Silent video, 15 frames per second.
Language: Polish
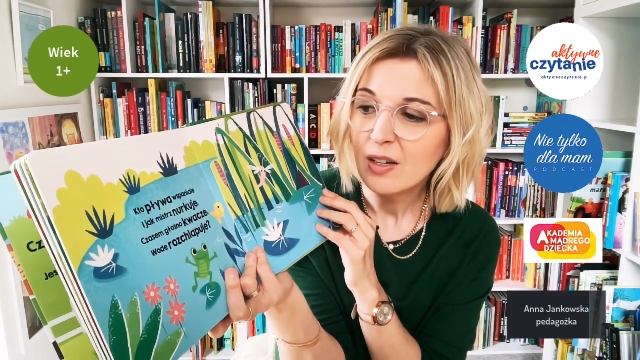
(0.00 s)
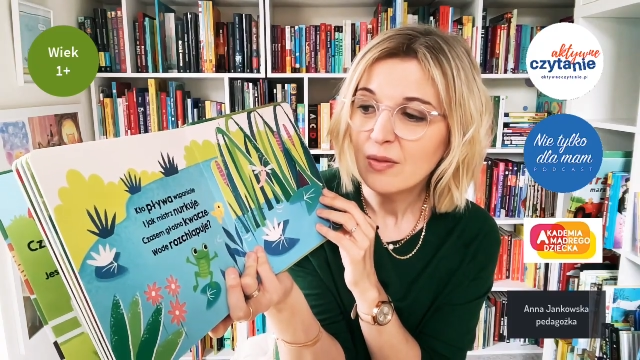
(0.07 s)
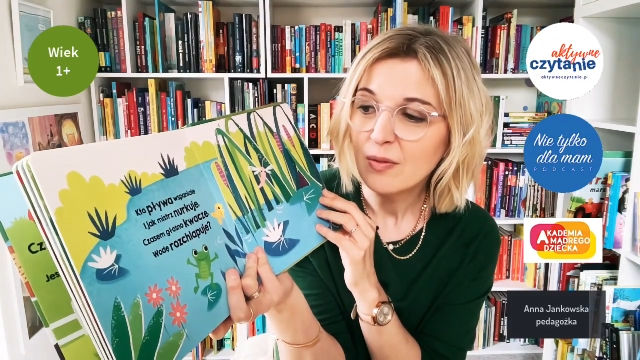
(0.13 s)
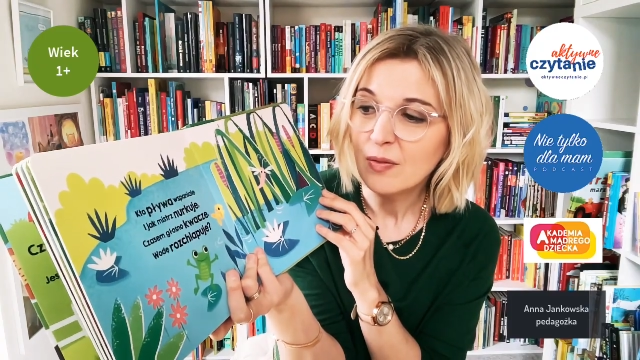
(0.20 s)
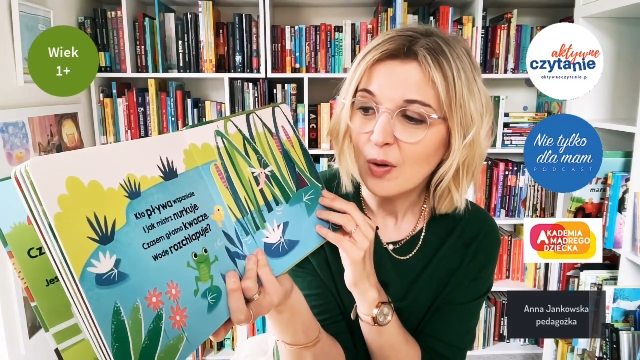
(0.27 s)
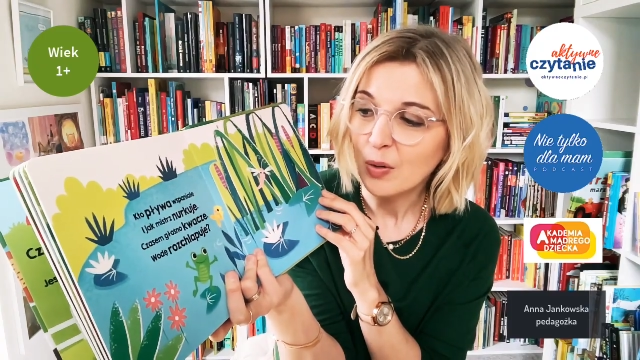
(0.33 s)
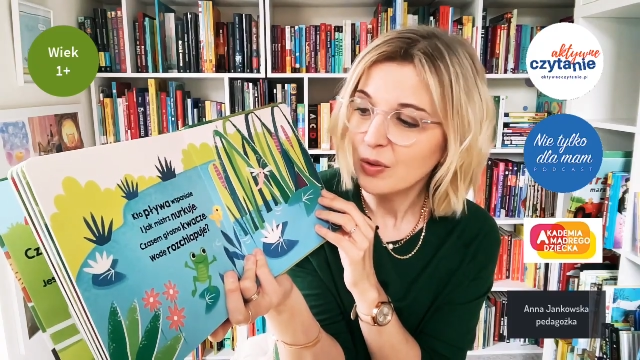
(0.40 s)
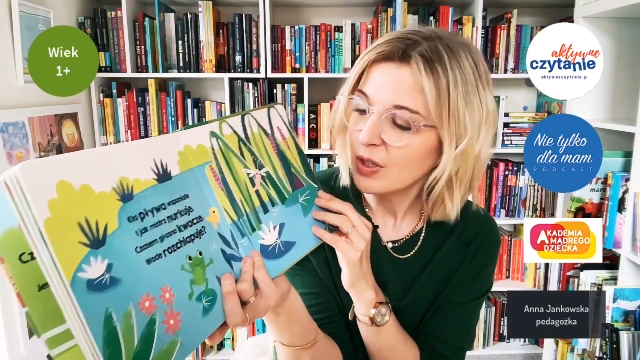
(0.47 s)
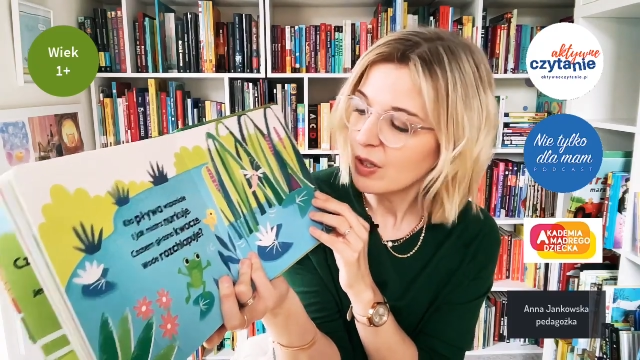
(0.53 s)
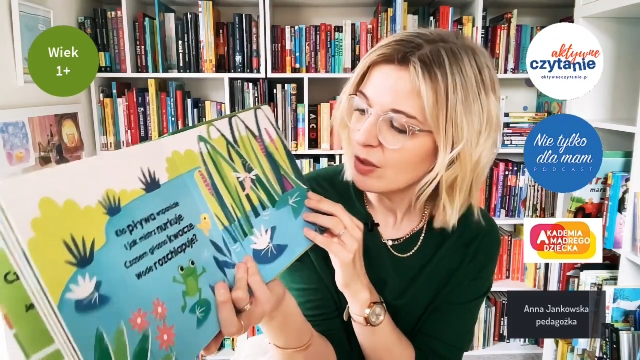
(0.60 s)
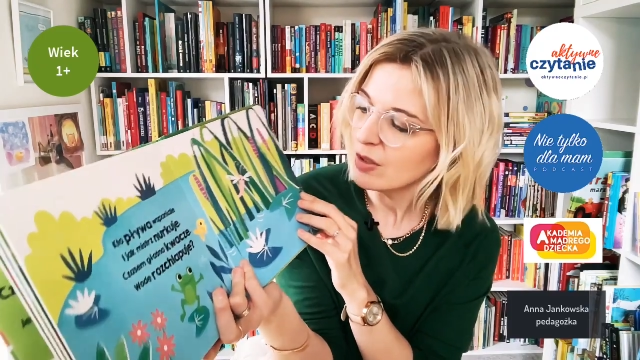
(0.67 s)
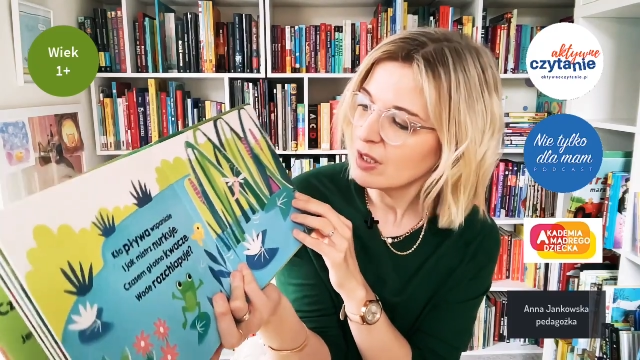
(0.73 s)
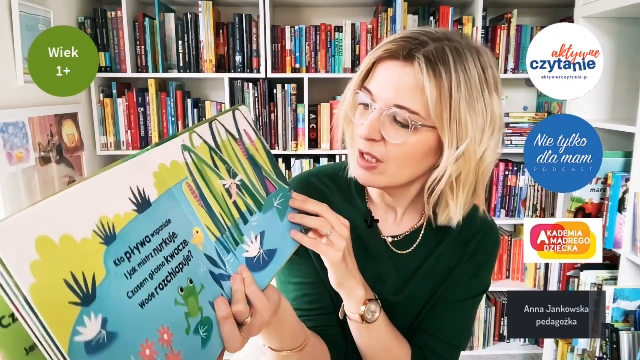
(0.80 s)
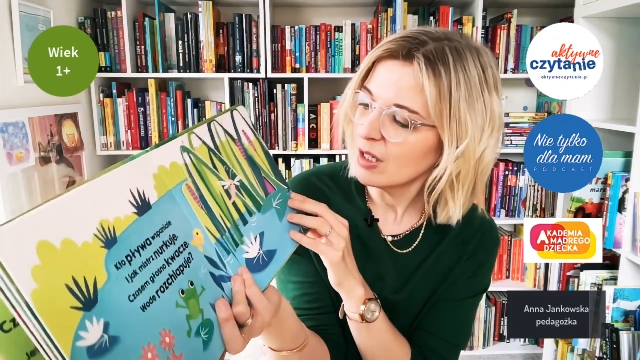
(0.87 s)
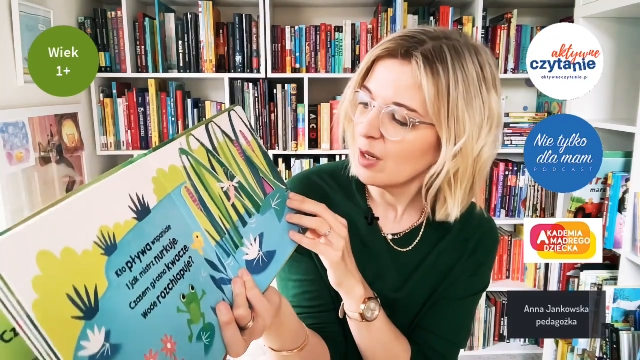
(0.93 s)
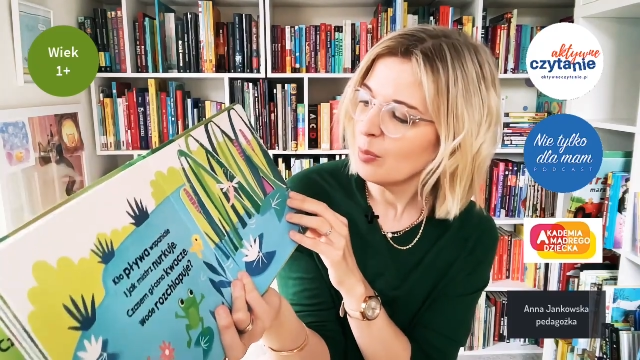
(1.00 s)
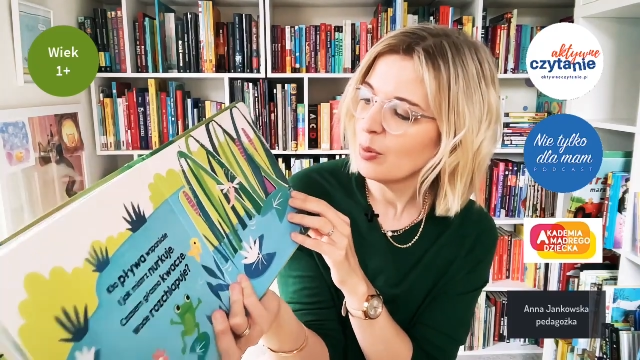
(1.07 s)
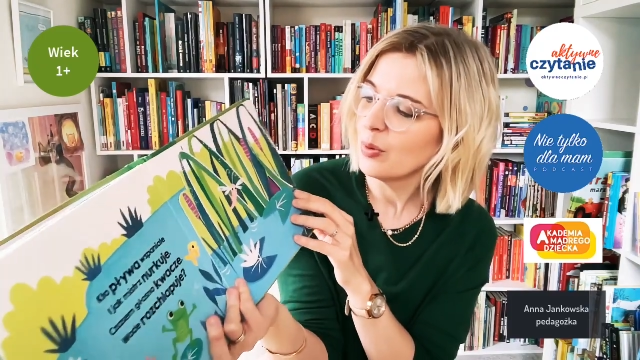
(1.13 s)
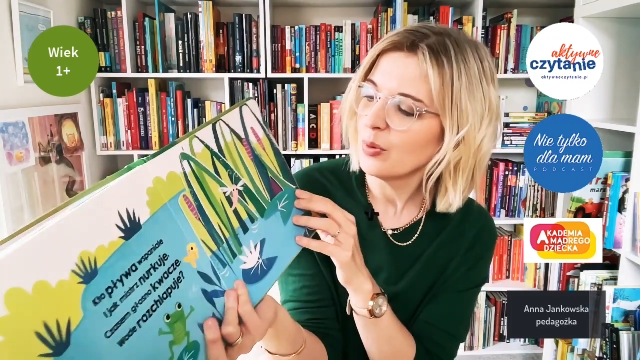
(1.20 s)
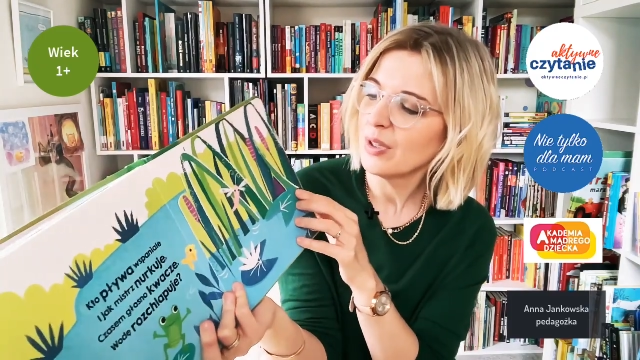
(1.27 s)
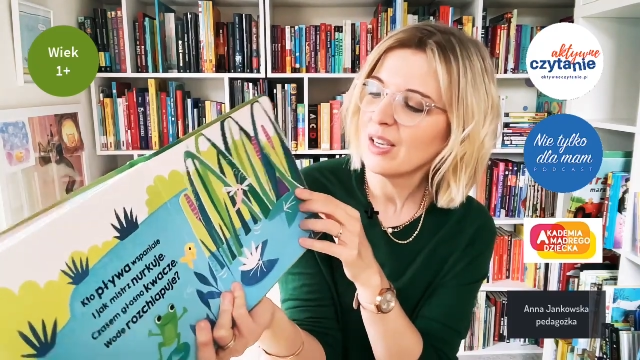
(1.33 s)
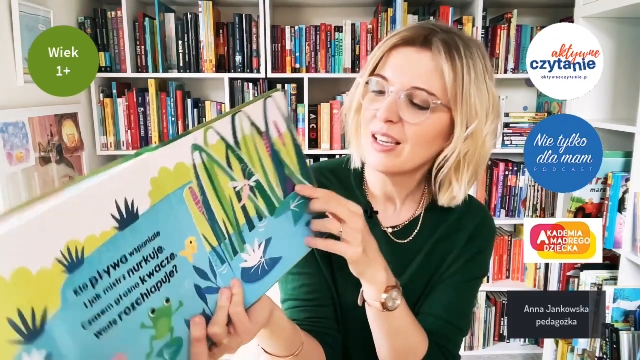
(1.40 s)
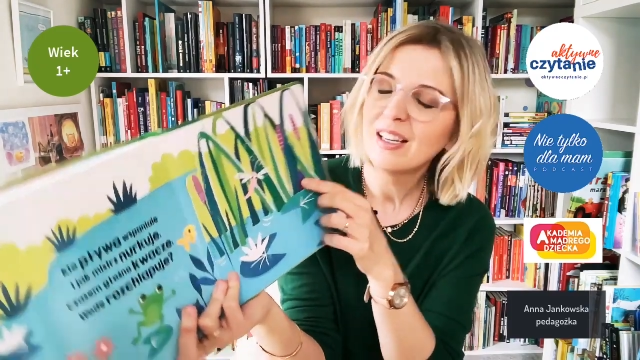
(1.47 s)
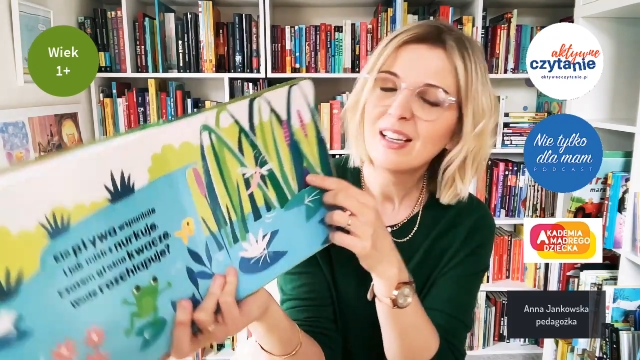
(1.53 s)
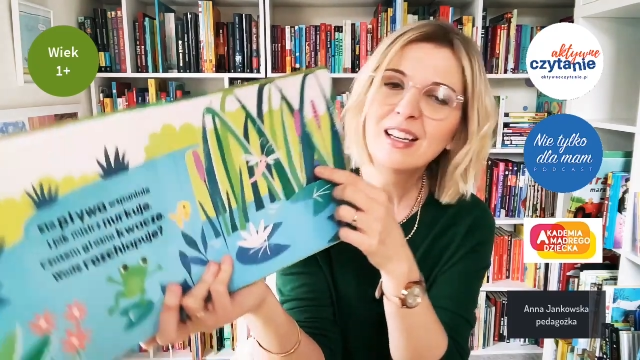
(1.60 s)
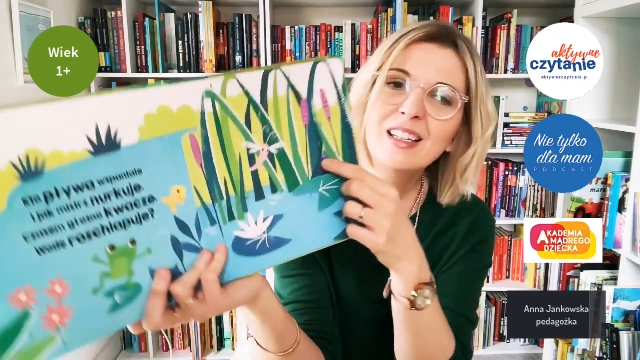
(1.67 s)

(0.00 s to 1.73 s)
wodę rozchlapuje.